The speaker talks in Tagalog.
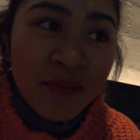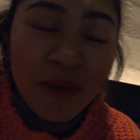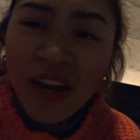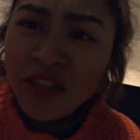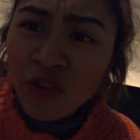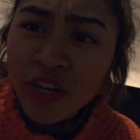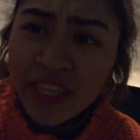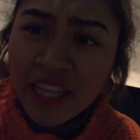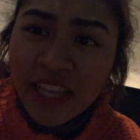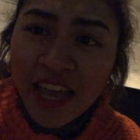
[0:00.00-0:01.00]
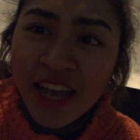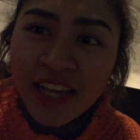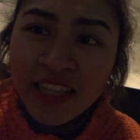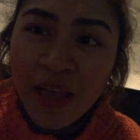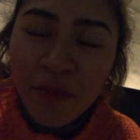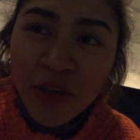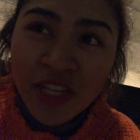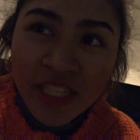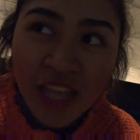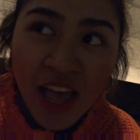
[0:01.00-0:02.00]
parang tortilla.
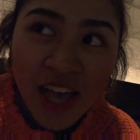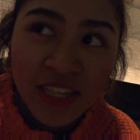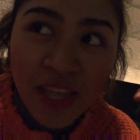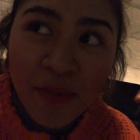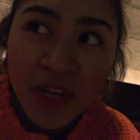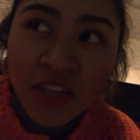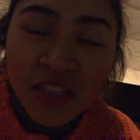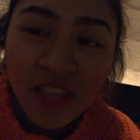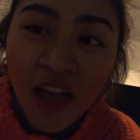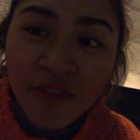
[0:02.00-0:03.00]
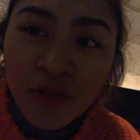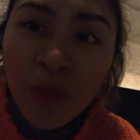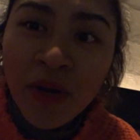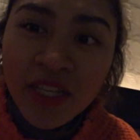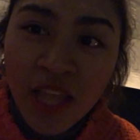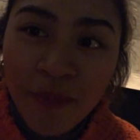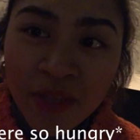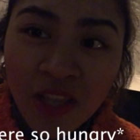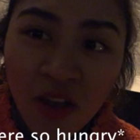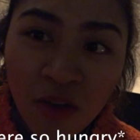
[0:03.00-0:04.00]
Tapos, ang sabi ng staff, sobrang dami
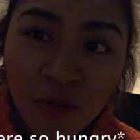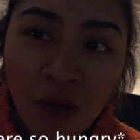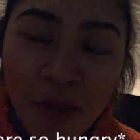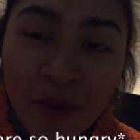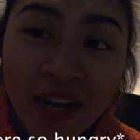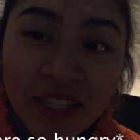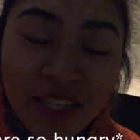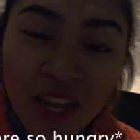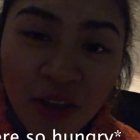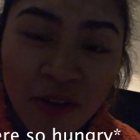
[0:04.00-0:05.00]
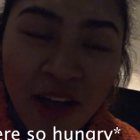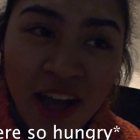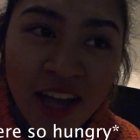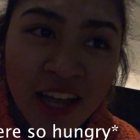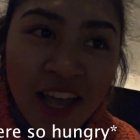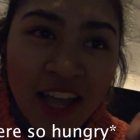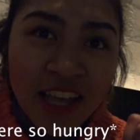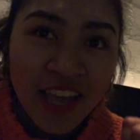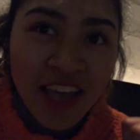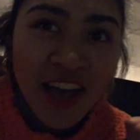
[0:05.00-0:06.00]
daw para sa dalawa.
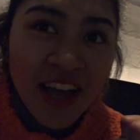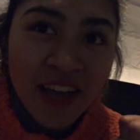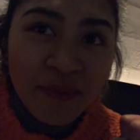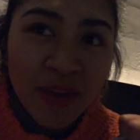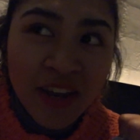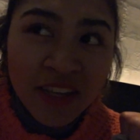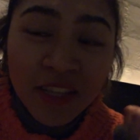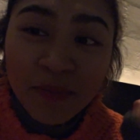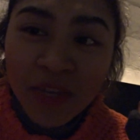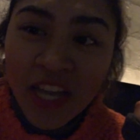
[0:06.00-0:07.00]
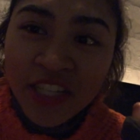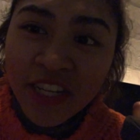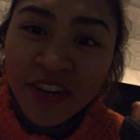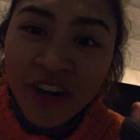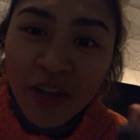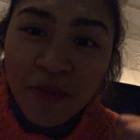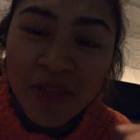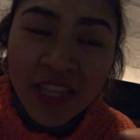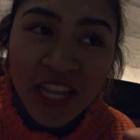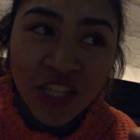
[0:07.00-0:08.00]
Kaya parang nagbigay siya ng
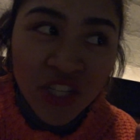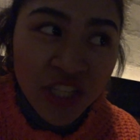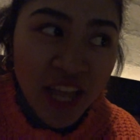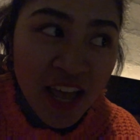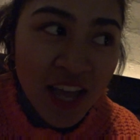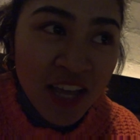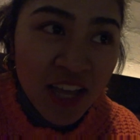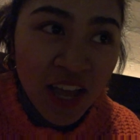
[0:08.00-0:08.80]
recommendation na